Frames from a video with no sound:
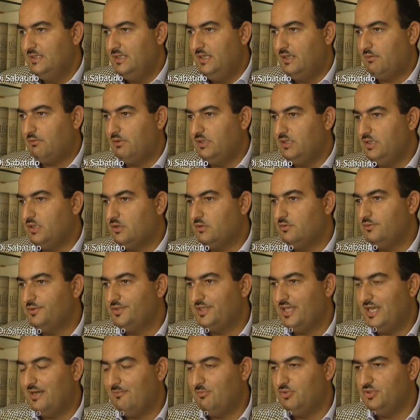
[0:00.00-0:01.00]
e quindi
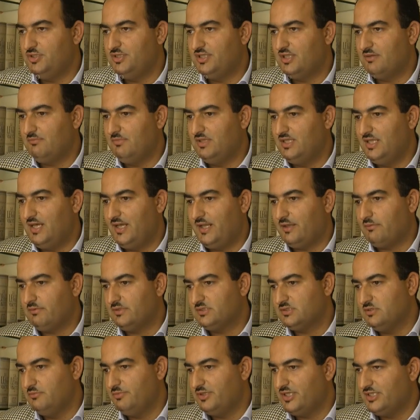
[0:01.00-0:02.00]
contiamo di terminare
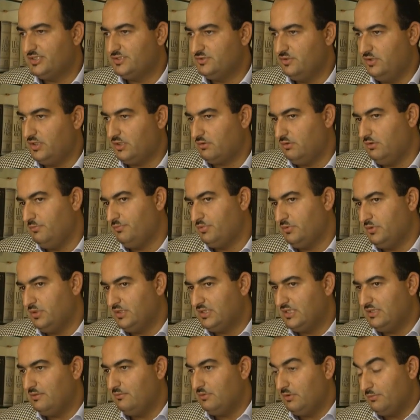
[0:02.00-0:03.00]
questa operazione con
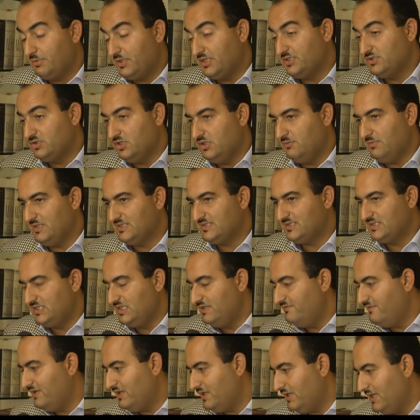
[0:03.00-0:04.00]
un'operazione
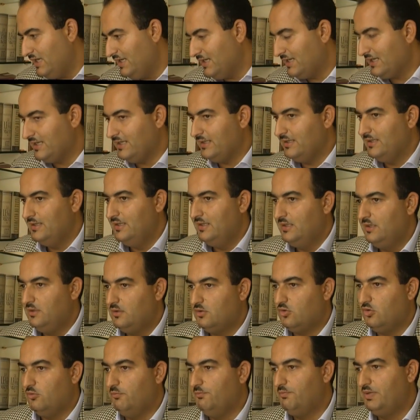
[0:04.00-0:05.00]
massiva e anche
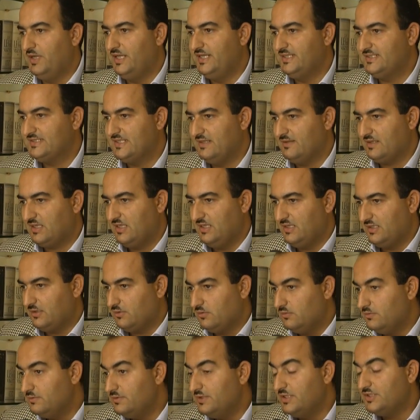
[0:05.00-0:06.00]
complessa che
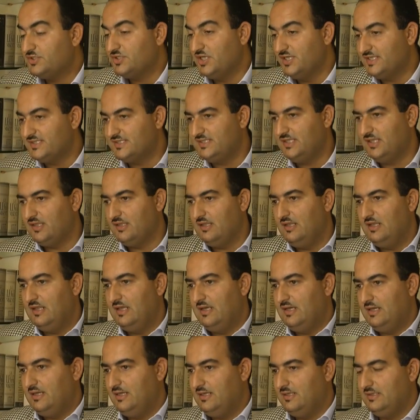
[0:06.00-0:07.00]
necessita
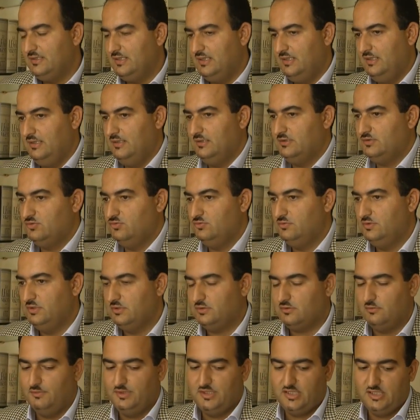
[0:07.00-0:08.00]
della, del, del,
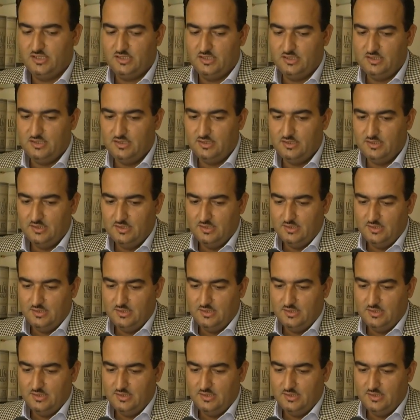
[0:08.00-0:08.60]
dire, del,